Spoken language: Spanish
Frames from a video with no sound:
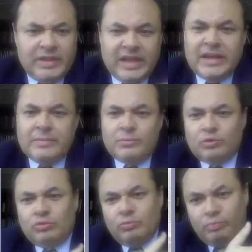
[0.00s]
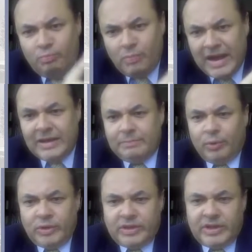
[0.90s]
Tenemos malas
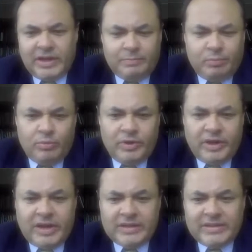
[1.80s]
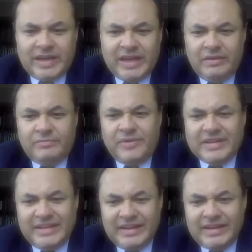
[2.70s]
políticas públicas que
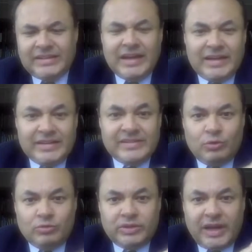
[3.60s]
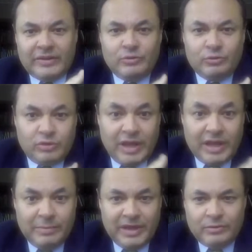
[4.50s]
facilitan este contagio
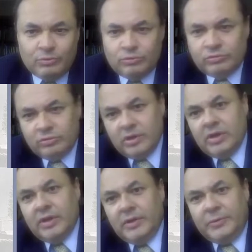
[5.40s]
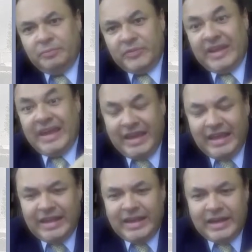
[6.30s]
del virus que
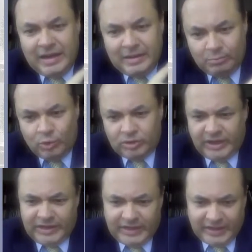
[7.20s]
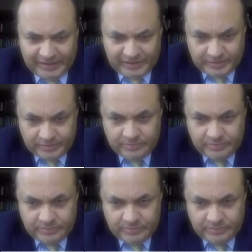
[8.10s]
genera mortalidad.